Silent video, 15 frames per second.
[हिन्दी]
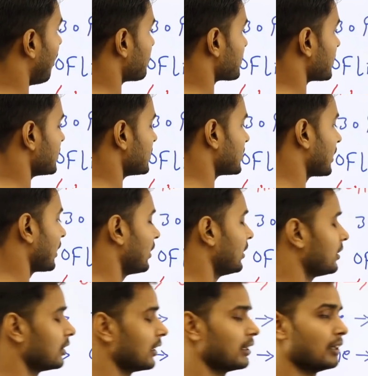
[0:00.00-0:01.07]
ऑप्शन
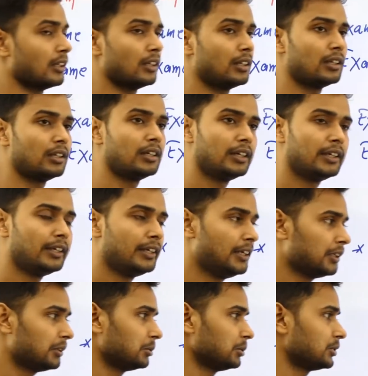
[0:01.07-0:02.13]
रहेंगे
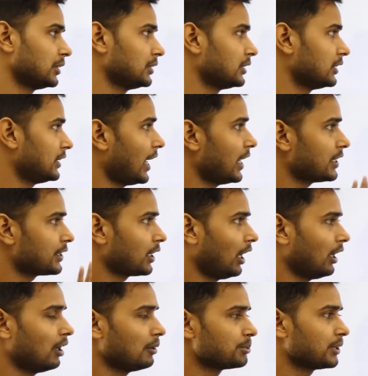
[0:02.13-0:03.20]
एक क्वेश्चन दिया है
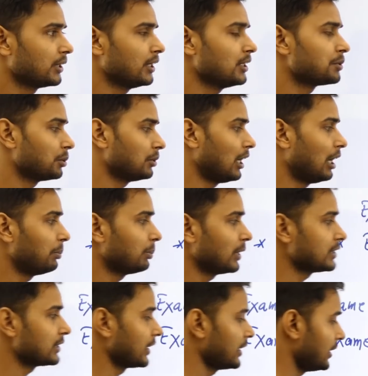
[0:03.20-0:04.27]
चार ऑप्शन है जो आपका
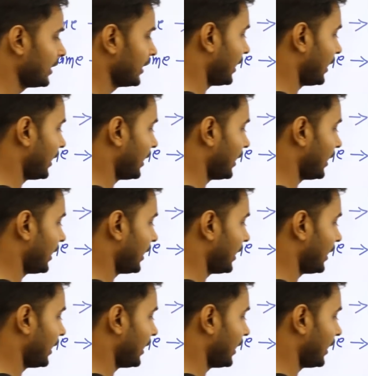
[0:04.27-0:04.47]
सही है